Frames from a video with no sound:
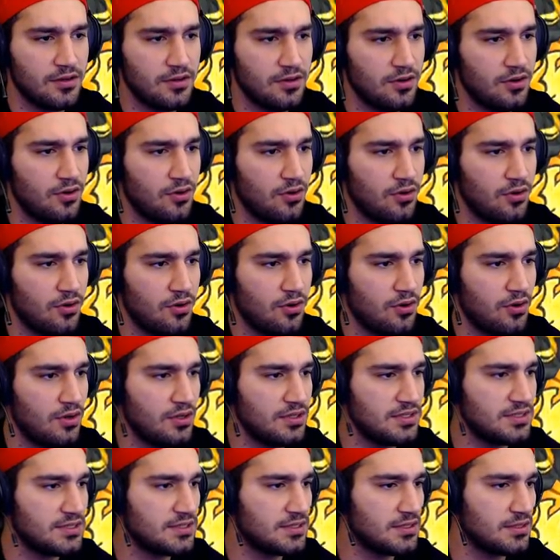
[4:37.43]

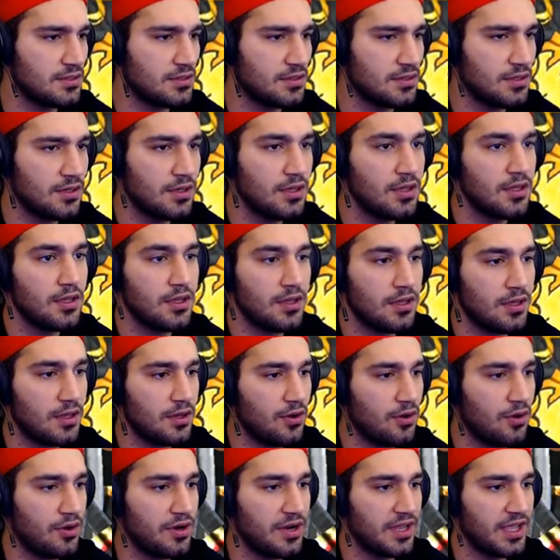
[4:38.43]
لوز
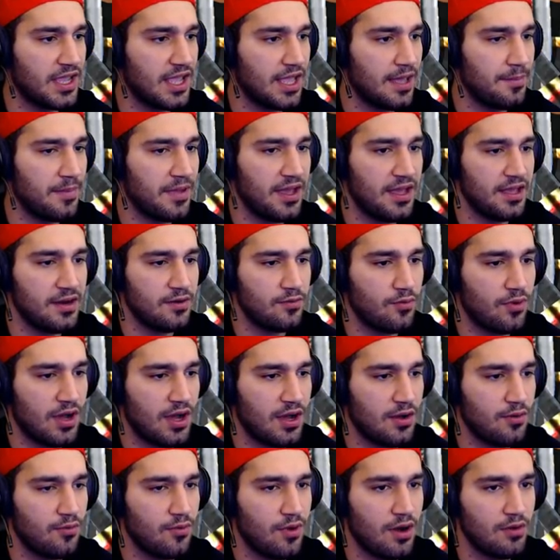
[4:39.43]
هون كمان
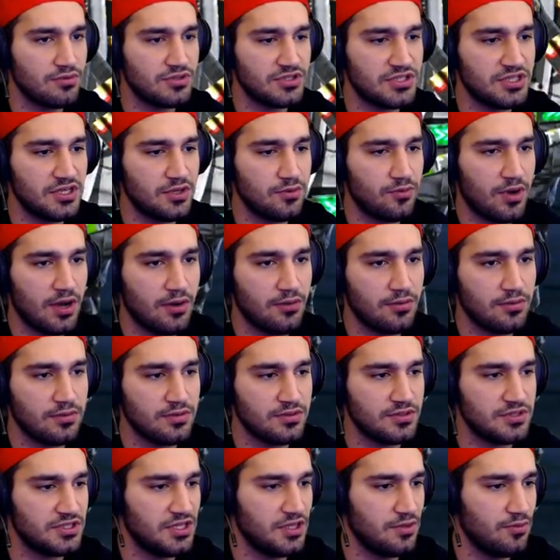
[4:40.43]
واو واو شي واو
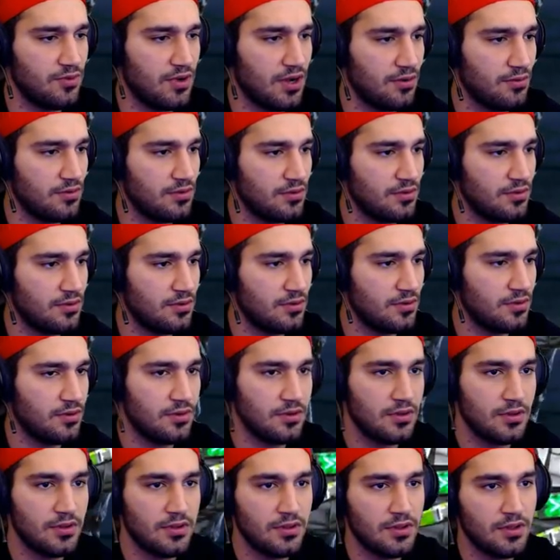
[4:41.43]
شي واو
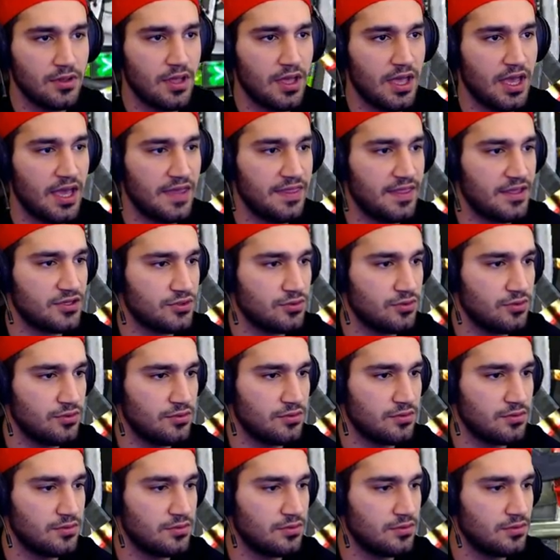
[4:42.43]
هذا شو
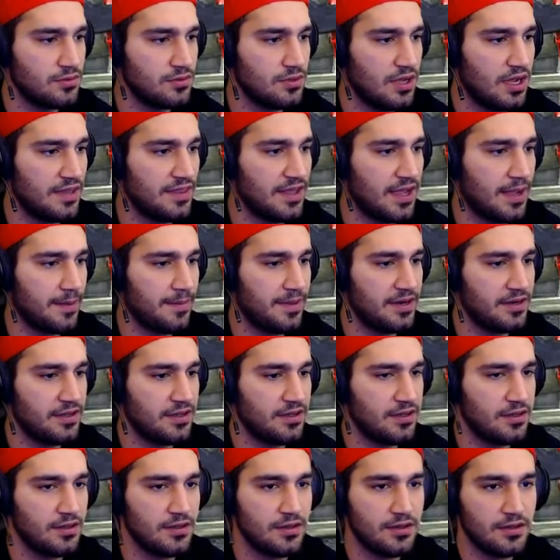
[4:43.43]
هذا كمان
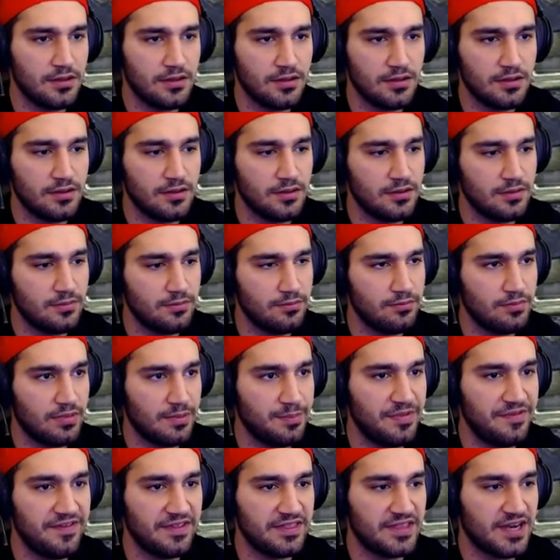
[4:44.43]
آه،
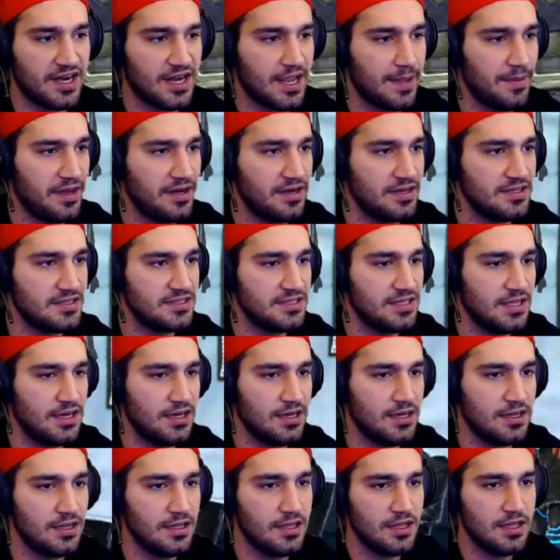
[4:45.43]
من فتره كمان نزل
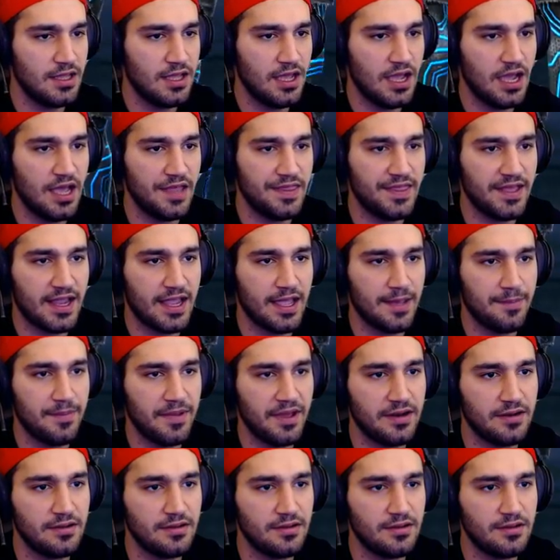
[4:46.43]
هذا
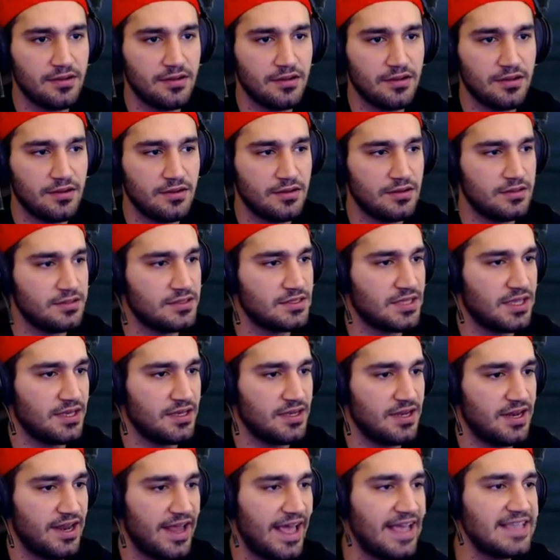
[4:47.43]
كمان آه،
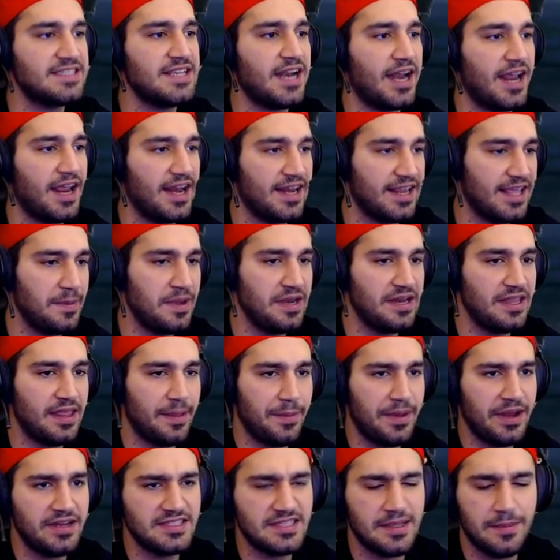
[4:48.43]
سكين الازرق الجميل
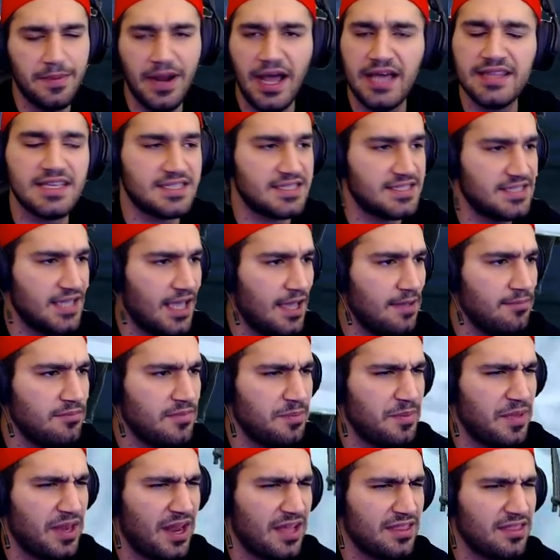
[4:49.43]
تبع اللي نزل بالحدث السهم
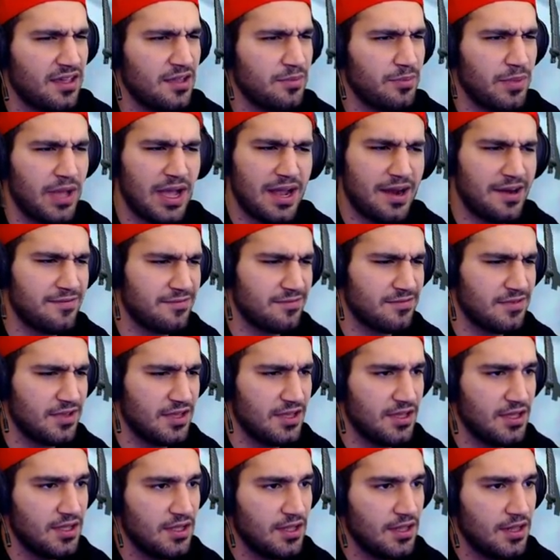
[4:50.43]
يمكن اعتقد بعرف
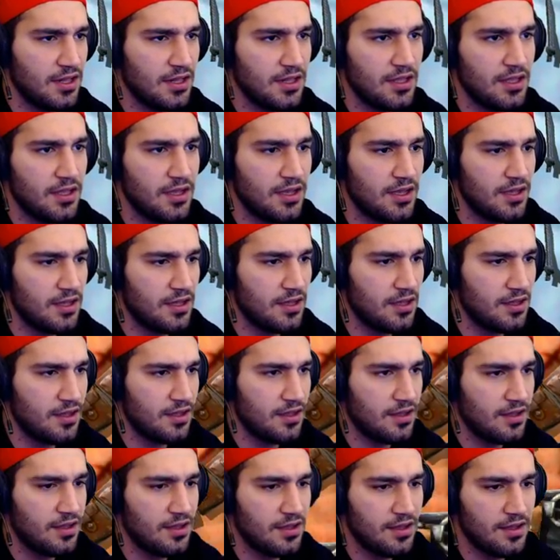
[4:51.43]

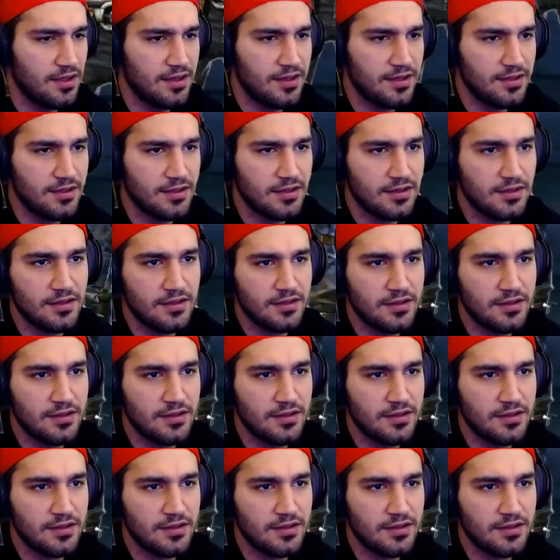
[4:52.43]
أه